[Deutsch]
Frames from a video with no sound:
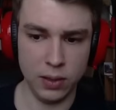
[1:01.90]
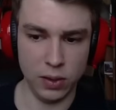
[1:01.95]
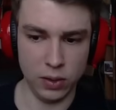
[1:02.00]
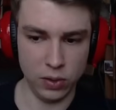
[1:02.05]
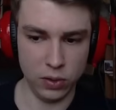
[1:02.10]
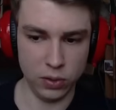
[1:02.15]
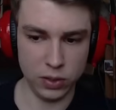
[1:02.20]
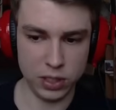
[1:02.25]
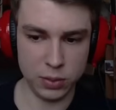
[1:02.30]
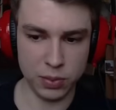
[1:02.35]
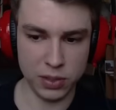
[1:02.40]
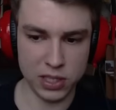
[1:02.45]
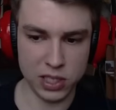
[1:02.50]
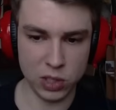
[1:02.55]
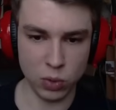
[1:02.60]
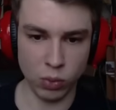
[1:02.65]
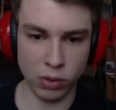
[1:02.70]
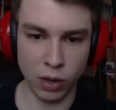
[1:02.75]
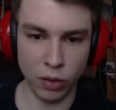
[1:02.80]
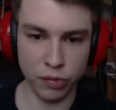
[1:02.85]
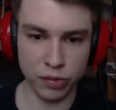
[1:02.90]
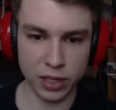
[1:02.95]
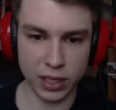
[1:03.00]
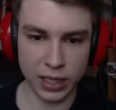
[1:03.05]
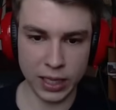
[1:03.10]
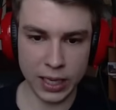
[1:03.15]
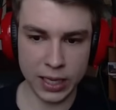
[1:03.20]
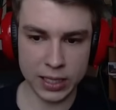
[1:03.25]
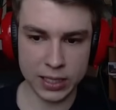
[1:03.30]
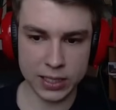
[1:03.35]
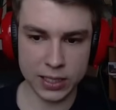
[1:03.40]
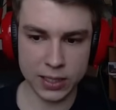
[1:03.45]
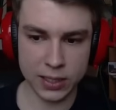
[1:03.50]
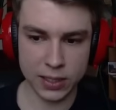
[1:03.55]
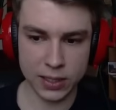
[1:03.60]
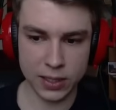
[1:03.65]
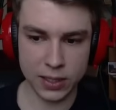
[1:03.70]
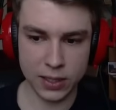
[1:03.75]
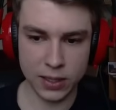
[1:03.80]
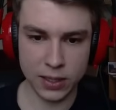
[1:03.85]
Oh, ich bin so aufgeregt.
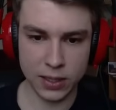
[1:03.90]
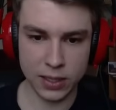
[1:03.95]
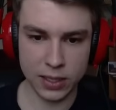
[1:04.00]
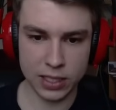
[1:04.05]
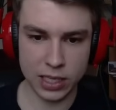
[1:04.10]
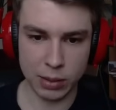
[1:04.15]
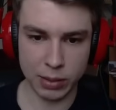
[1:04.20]
Ich